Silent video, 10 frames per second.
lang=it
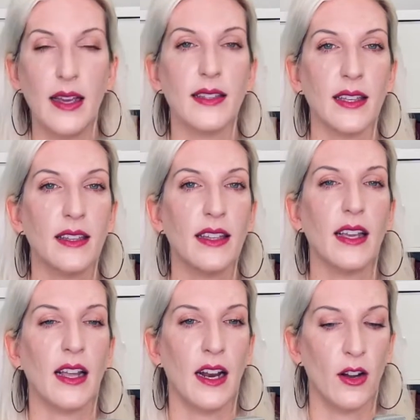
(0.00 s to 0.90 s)
Sentite
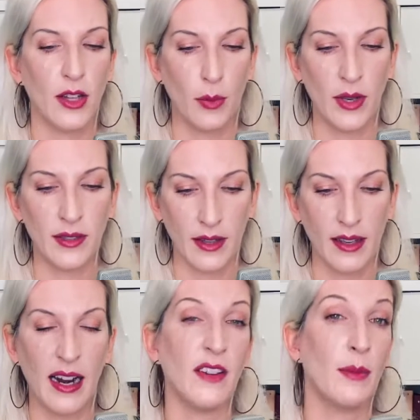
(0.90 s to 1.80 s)
che la nota può essere
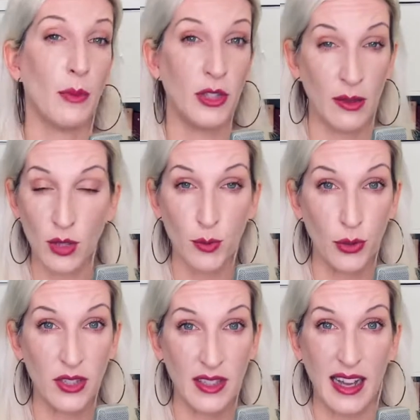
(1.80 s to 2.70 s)
grave, ma possiamo
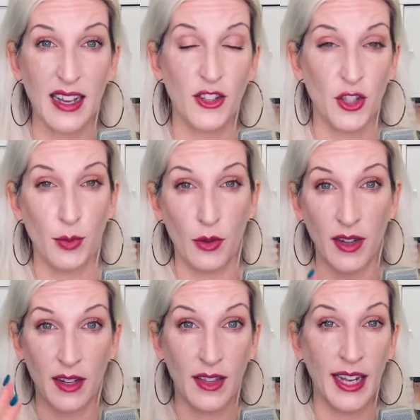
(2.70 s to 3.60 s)
spostarci,
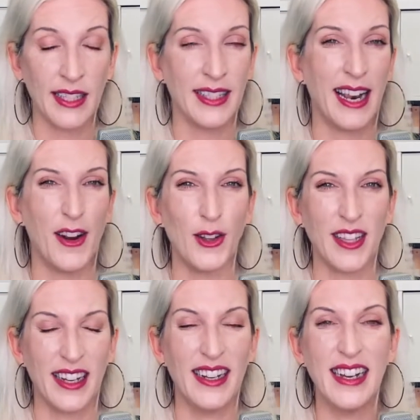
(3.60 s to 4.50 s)
provare a vedere se la
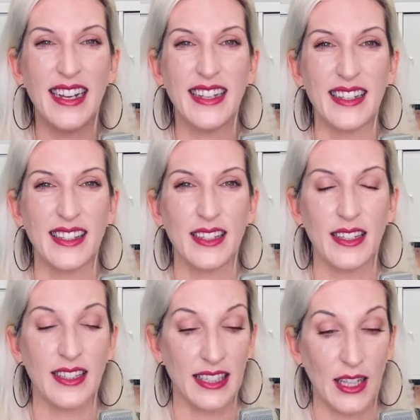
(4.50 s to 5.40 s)
nota eh,
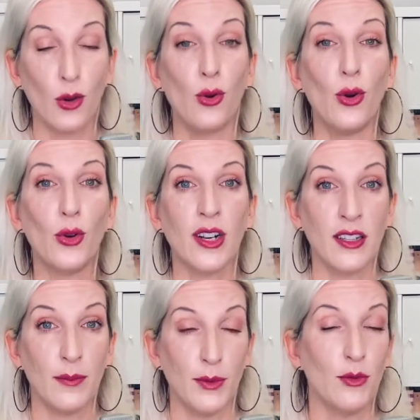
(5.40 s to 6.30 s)
si colora
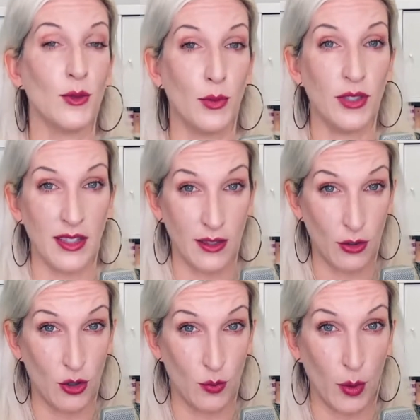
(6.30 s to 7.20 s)
di più,
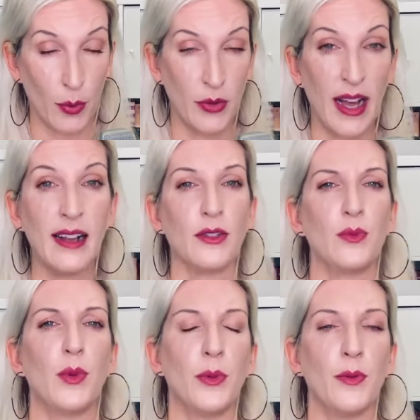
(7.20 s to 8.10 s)
spostandoci un po' più in alto, un
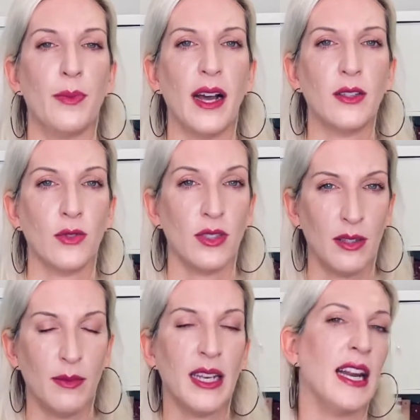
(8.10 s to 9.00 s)
po' più in basso, se
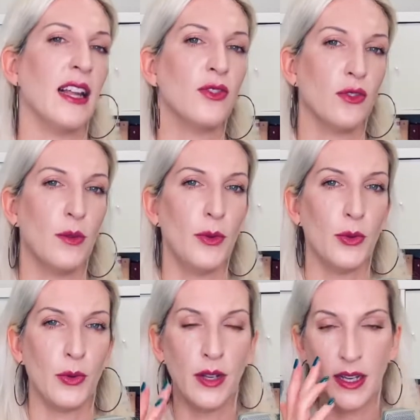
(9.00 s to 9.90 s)
mi rilasso di
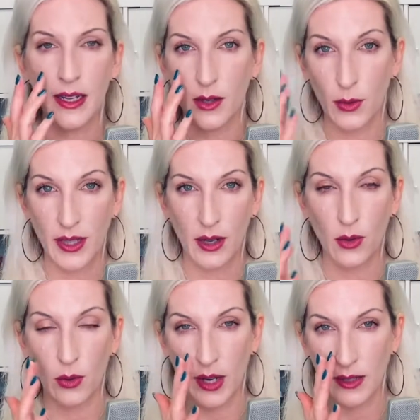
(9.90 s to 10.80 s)
più. Quindi
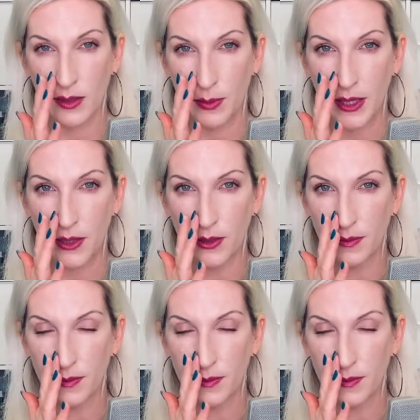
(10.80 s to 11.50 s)
ancora inspiro.